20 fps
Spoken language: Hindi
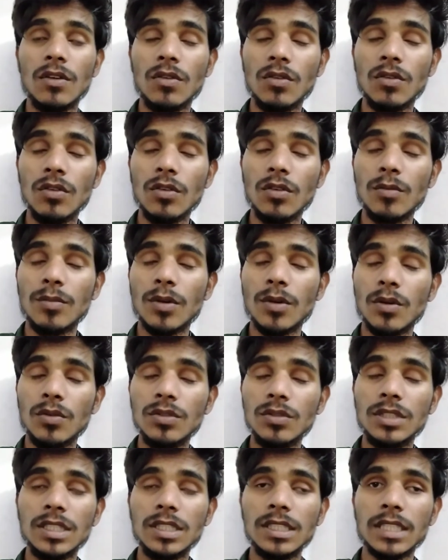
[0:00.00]
लोग
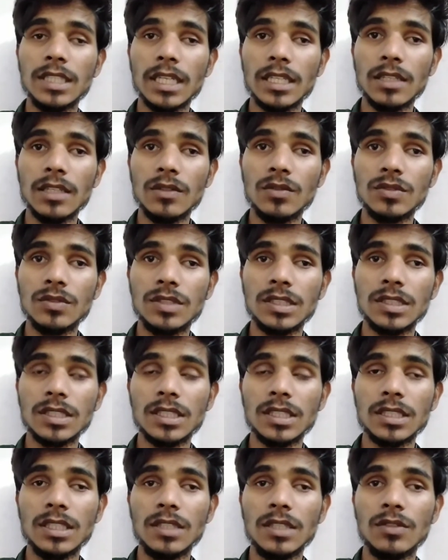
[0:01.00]
बहुत ही ज़्यादा कोशिश
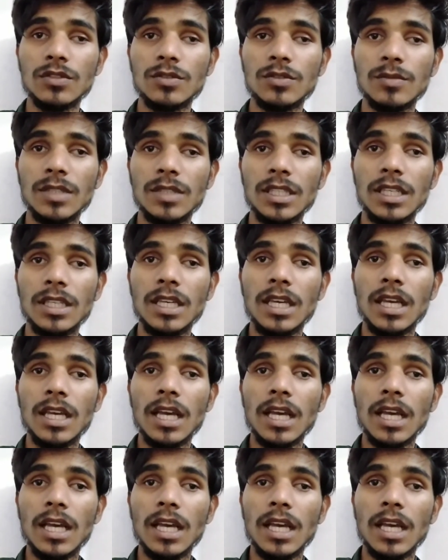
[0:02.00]
करते हैं उसमें